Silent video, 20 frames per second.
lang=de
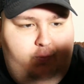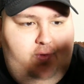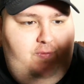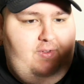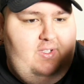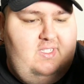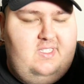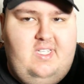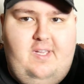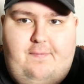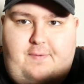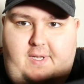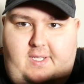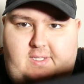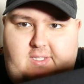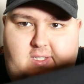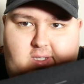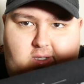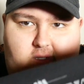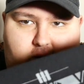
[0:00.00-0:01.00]
Auf jeden Fall das
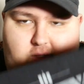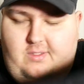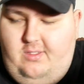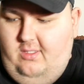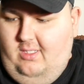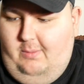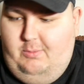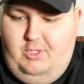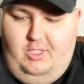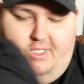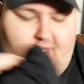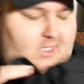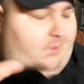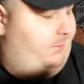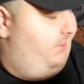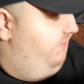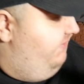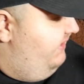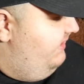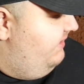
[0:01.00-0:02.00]
Reflektieren, ne? Habe ich ja
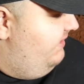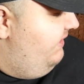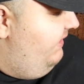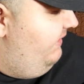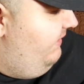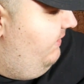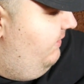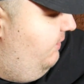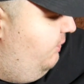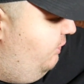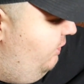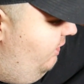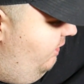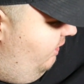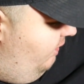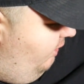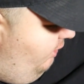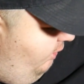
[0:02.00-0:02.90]
gerade bewiesen eigentlich.